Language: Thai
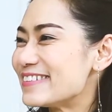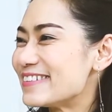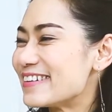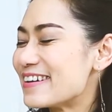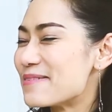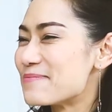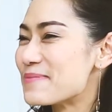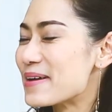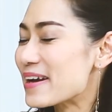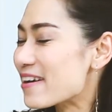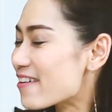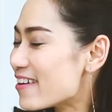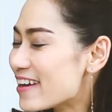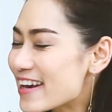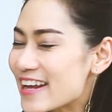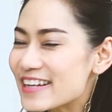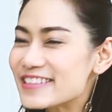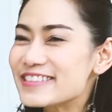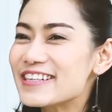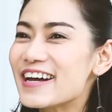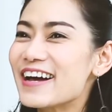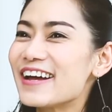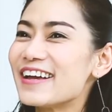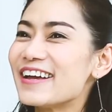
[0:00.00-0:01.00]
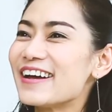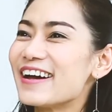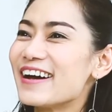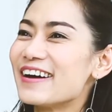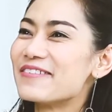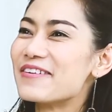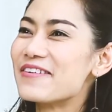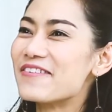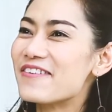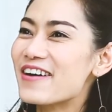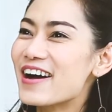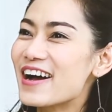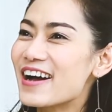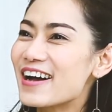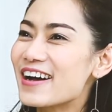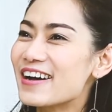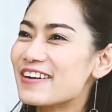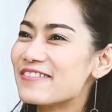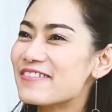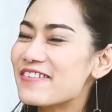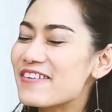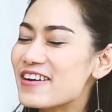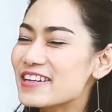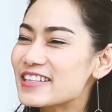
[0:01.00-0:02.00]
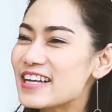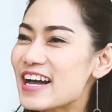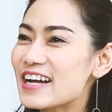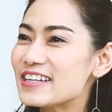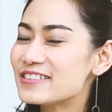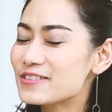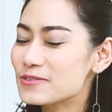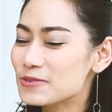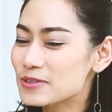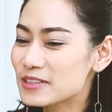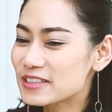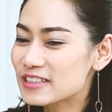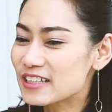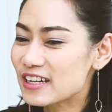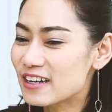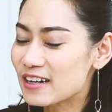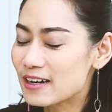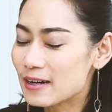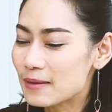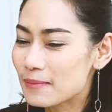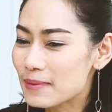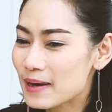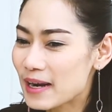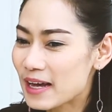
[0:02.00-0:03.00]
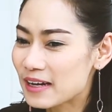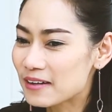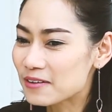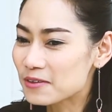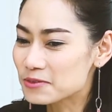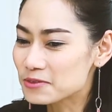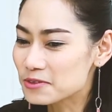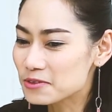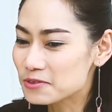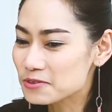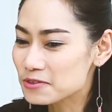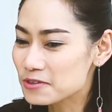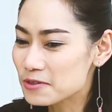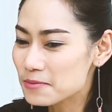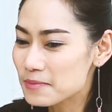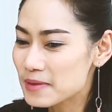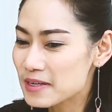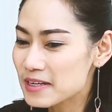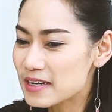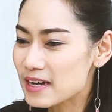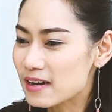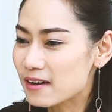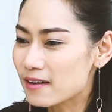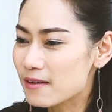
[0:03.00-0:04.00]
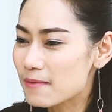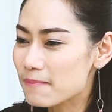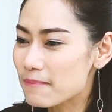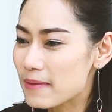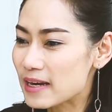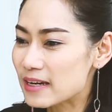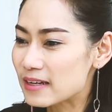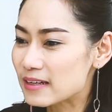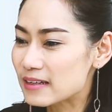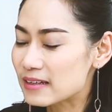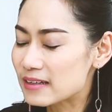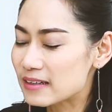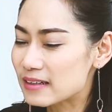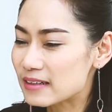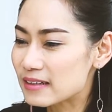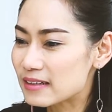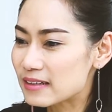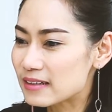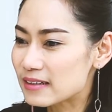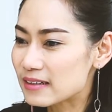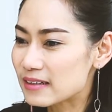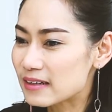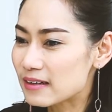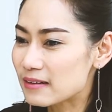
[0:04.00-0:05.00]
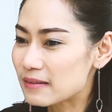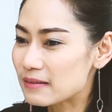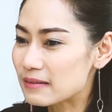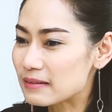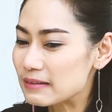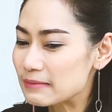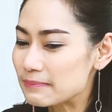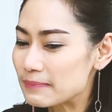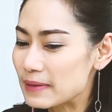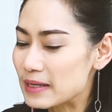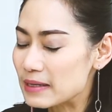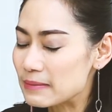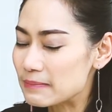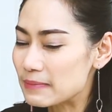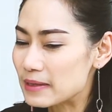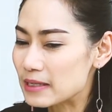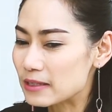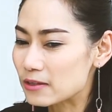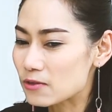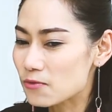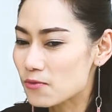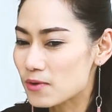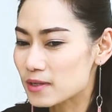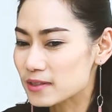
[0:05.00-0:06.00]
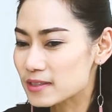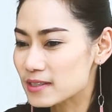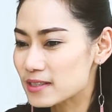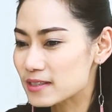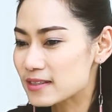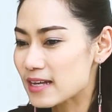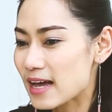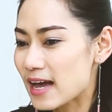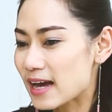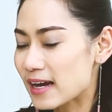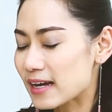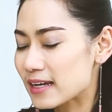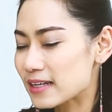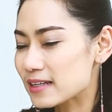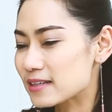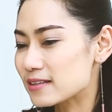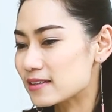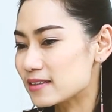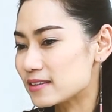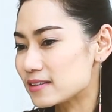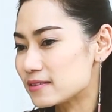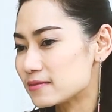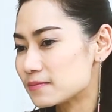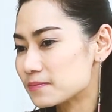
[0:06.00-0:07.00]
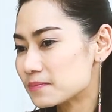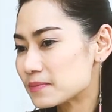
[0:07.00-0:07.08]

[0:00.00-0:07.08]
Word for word: ค่อยแน่ใจไม่ค่อยแน่ใจค่ะเพราะว่าเพราะว่าท้ายสุดพลังของโซเชียลมีเดียก็เป็นเป็นเป็นตัวที่สร้างให้เกิด